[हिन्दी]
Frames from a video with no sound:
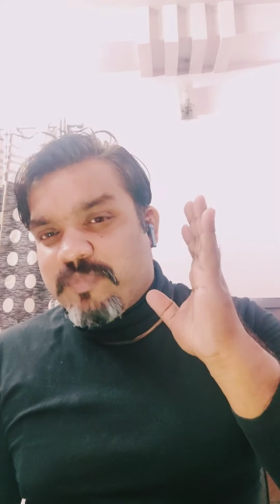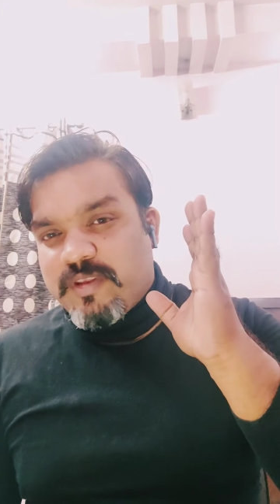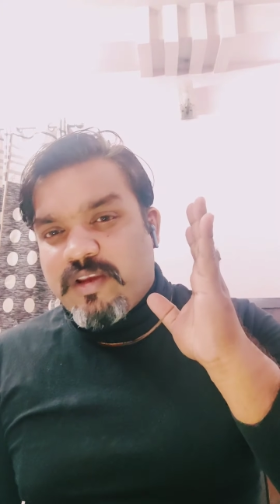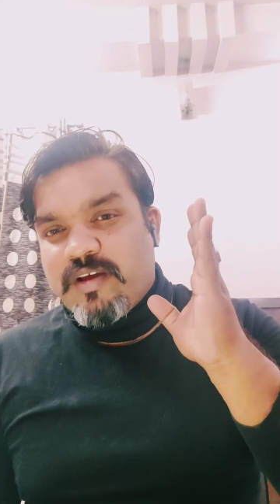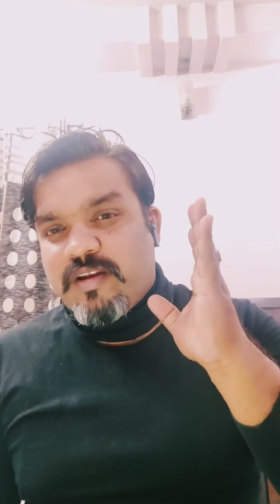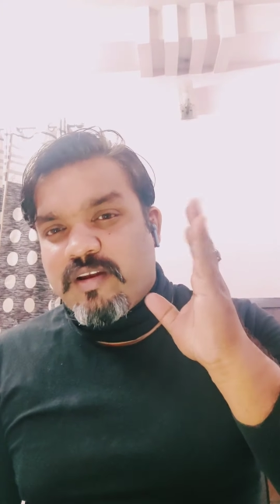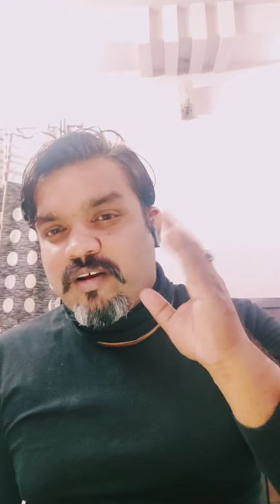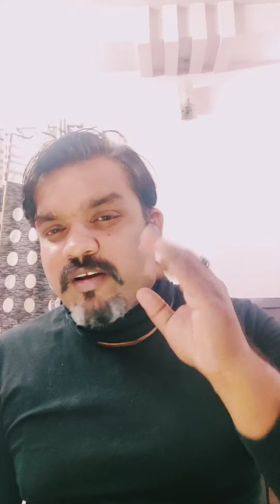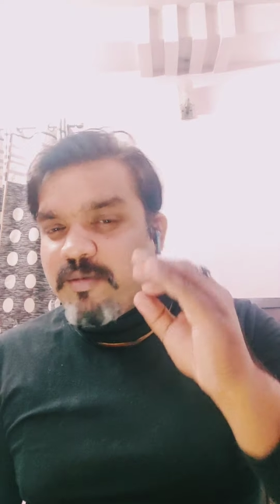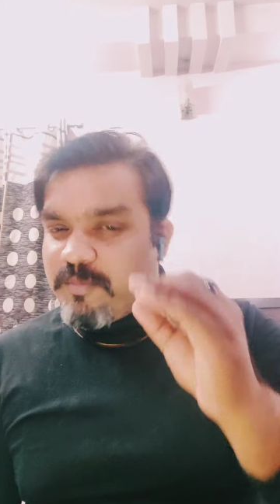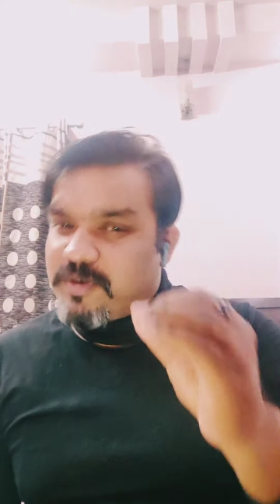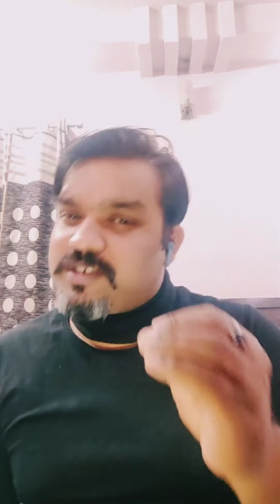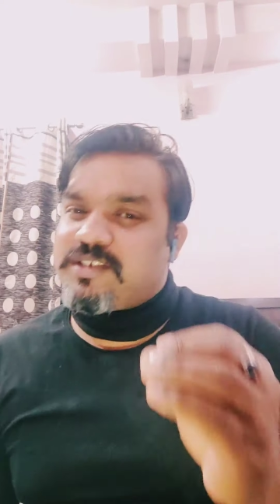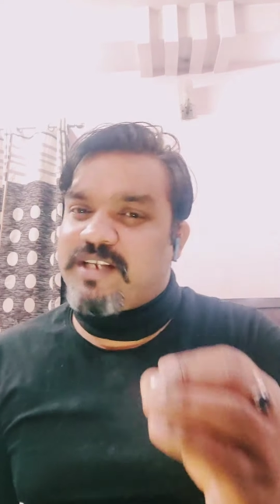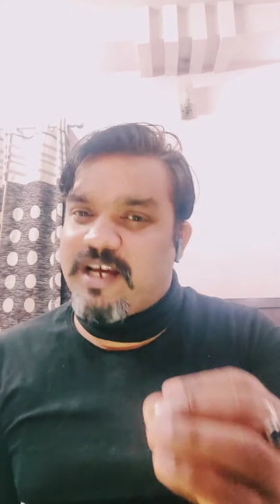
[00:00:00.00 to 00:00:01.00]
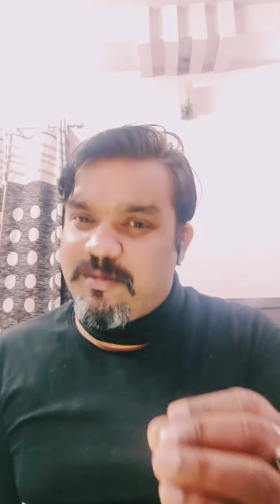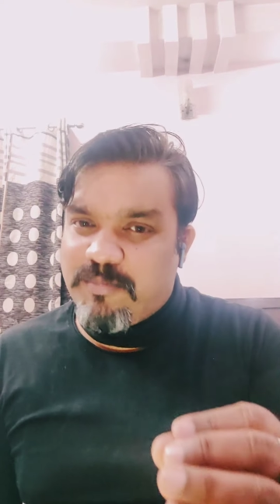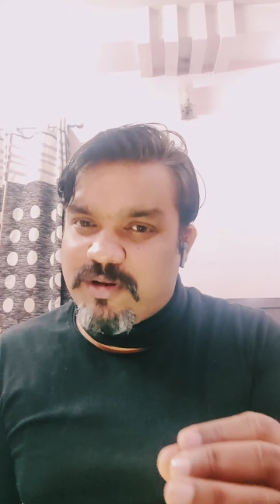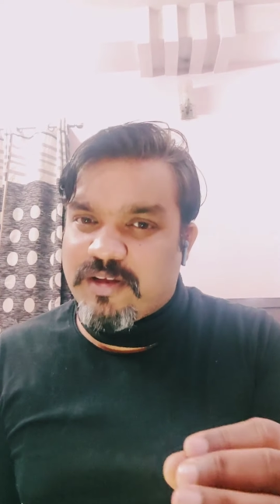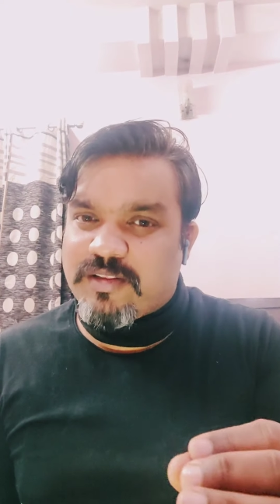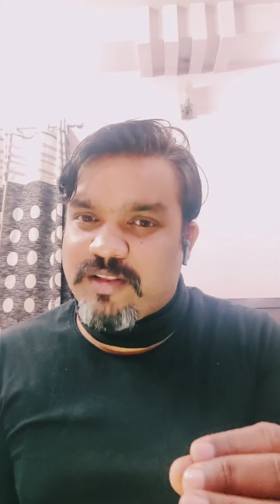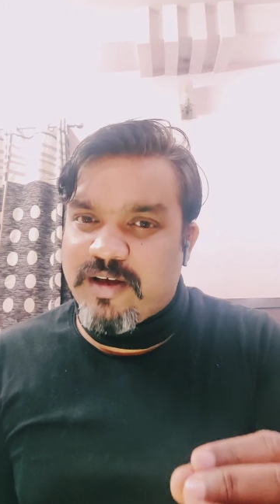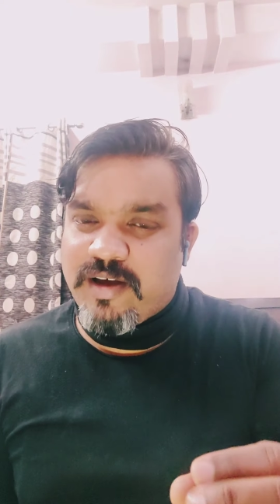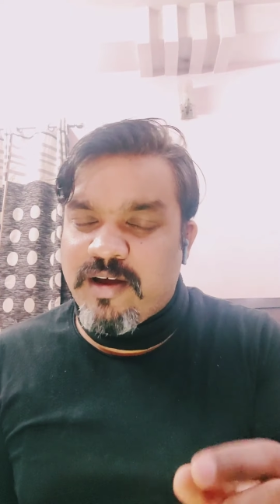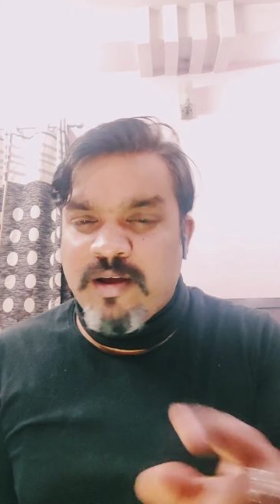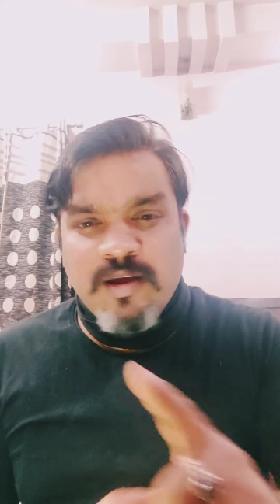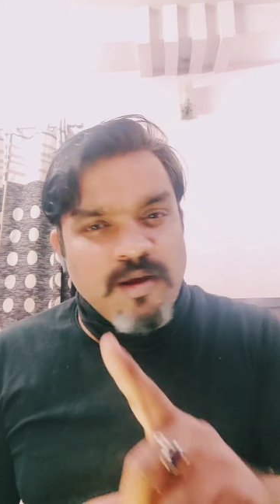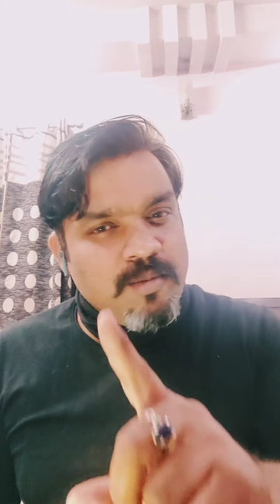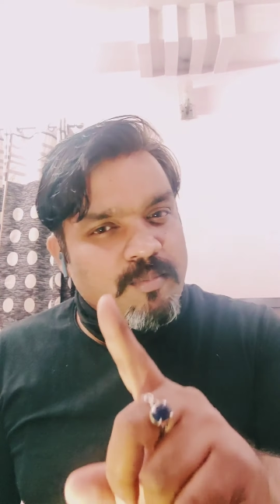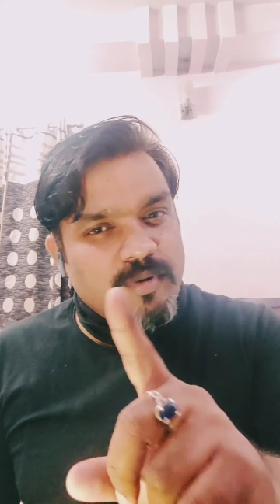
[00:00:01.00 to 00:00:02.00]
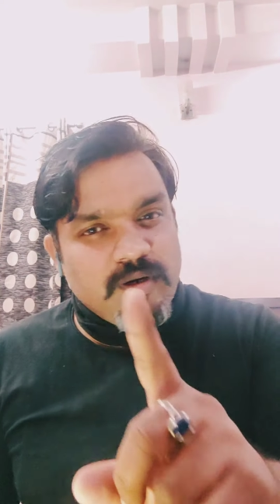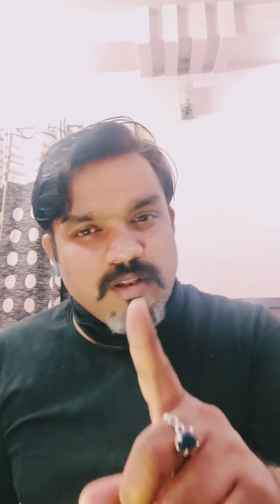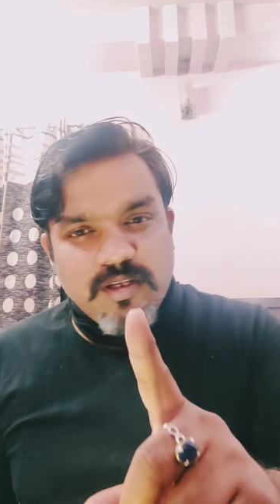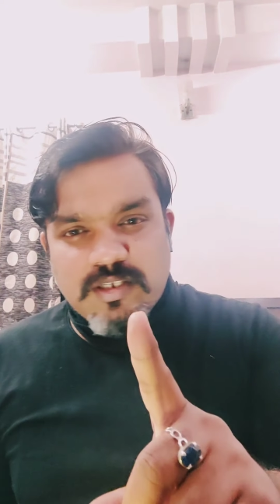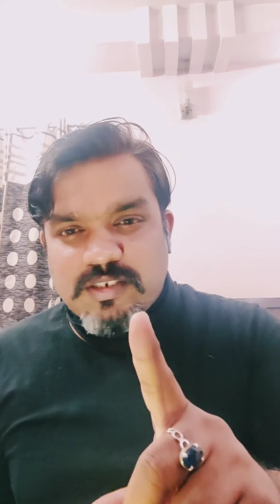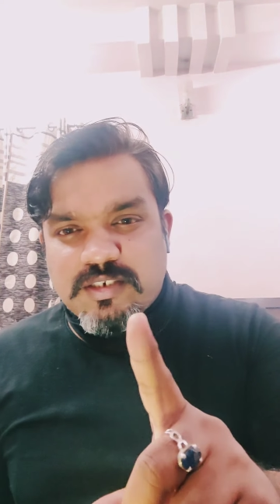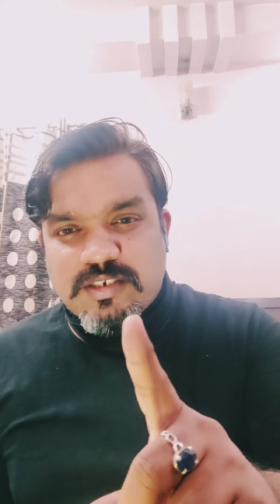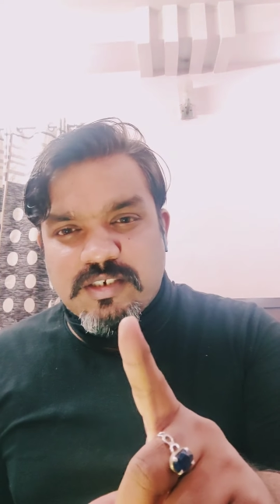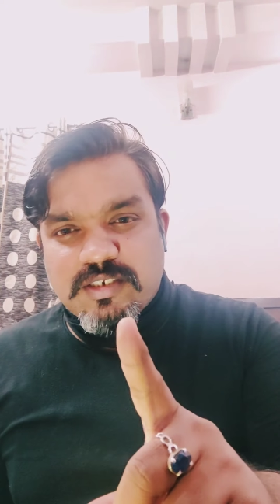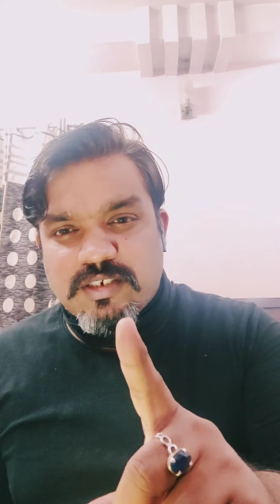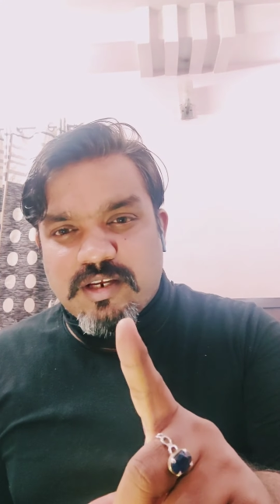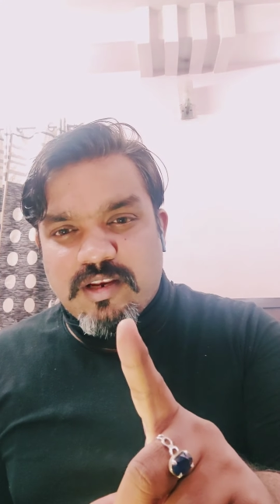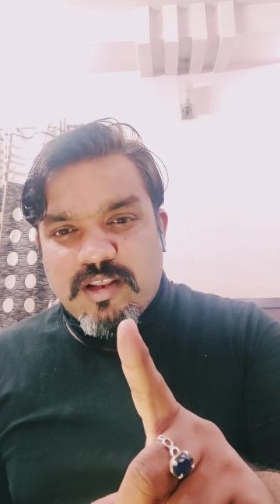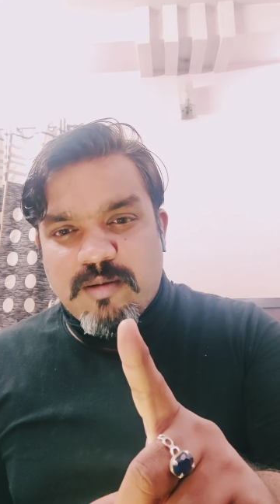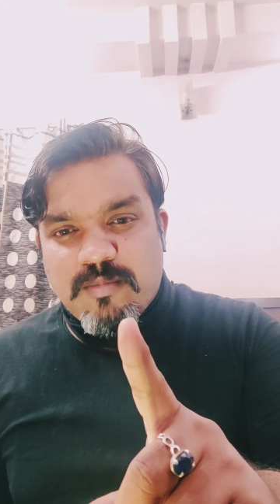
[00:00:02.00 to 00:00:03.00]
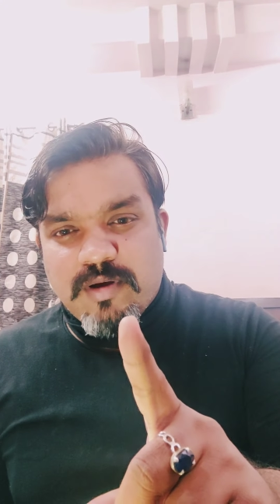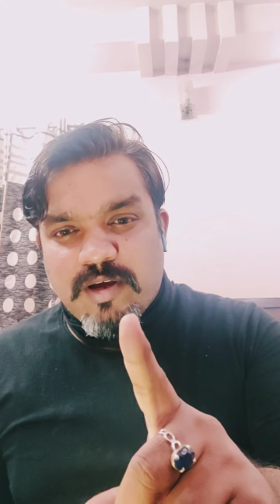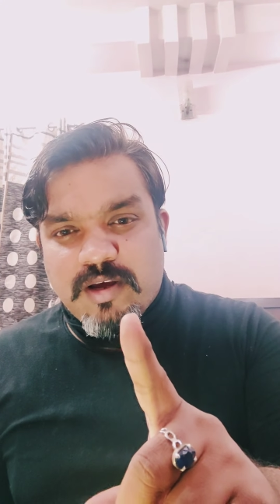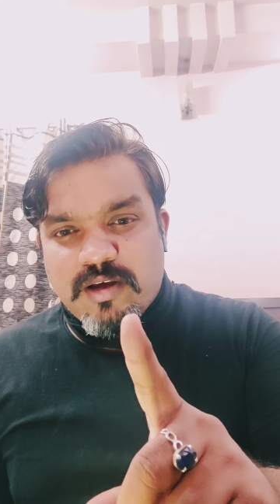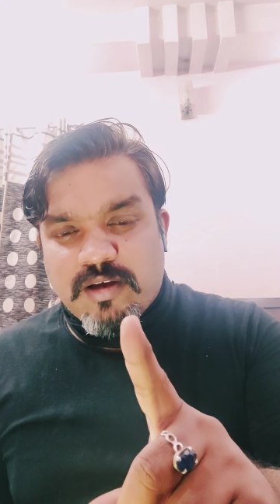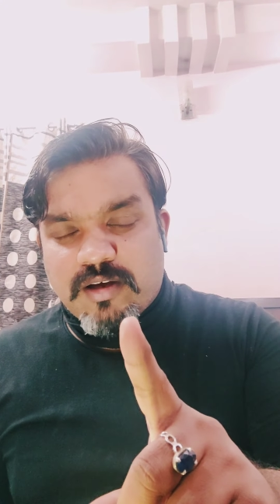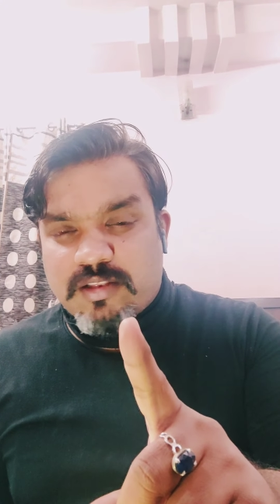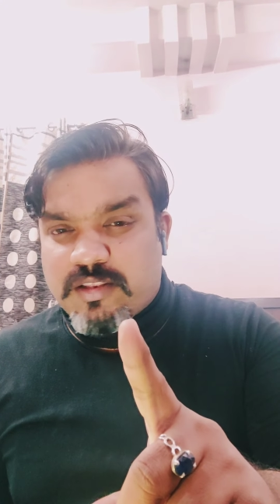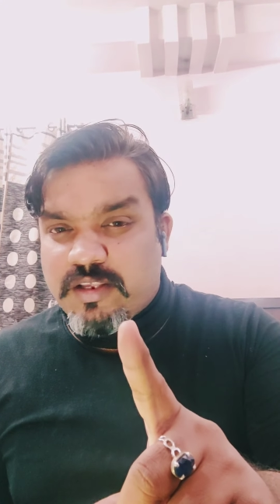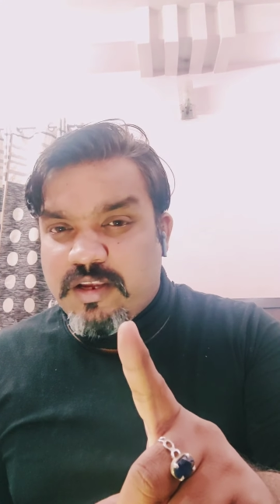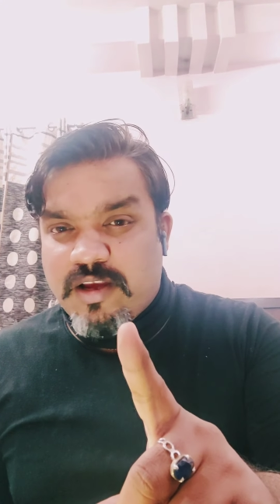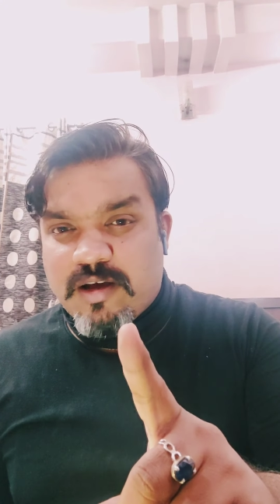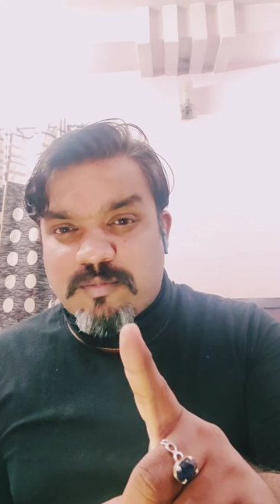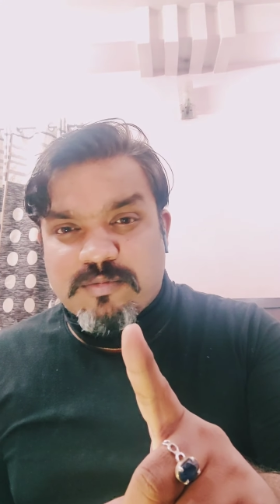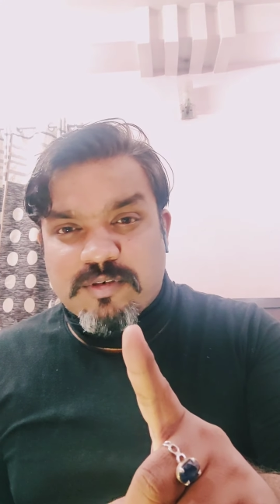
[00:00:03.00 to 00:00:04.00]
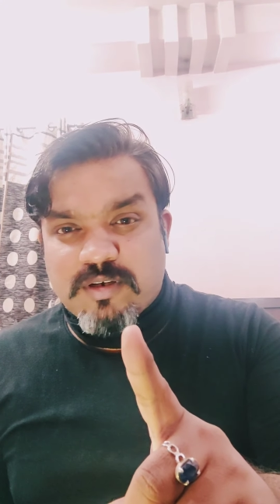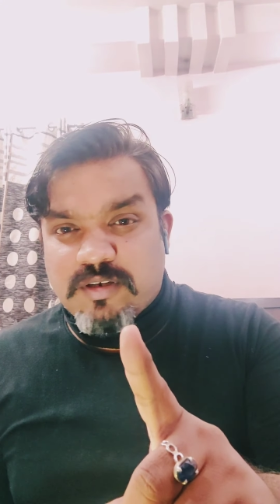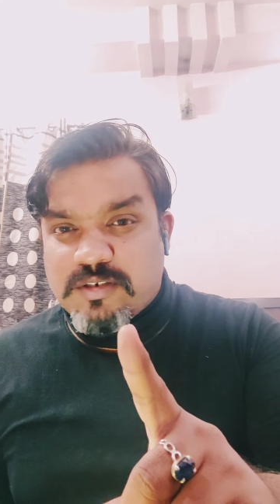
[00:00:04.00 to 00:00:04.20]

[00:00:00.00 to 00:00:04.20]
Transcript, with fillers: ठीक है ना बस टाइम लगता है बट इस चीज़ के लिए मैं कतई आप